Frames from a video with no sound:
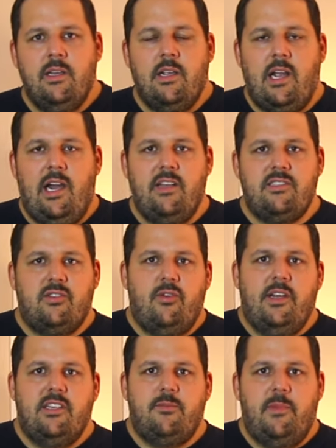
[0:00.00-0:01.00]
Cast
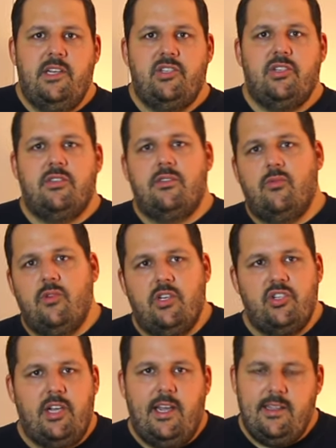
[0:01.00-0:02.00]
Strength Batches
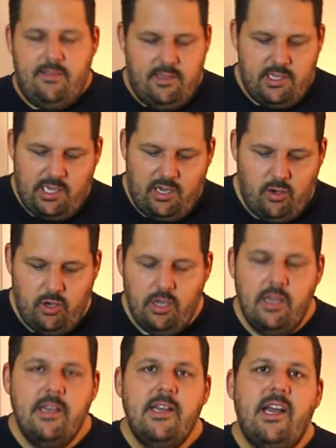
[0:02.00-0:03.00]
unterscheiden sich auch.
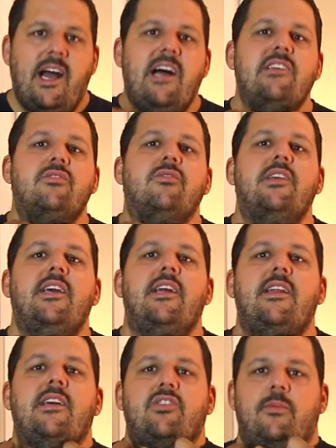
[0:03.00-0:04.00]
Also
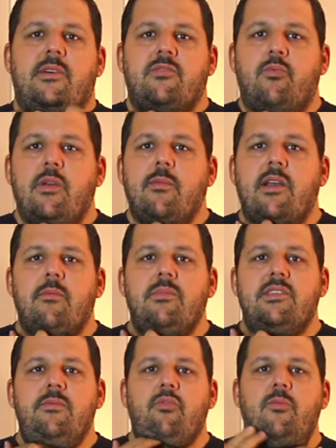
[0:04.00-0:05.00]
jeder, der schon mal Springbank ein
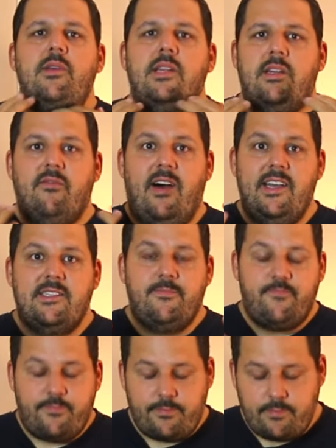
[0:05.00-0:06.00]
bisschen probiert hat, weiß,
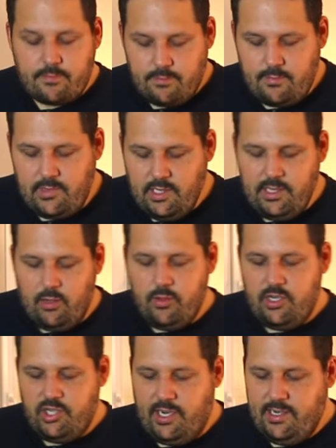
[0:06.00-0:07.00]
und da
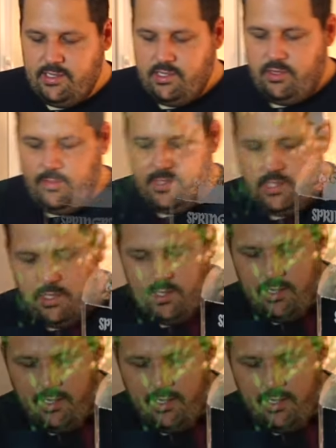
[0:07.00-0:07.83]
unterscheidet sich was.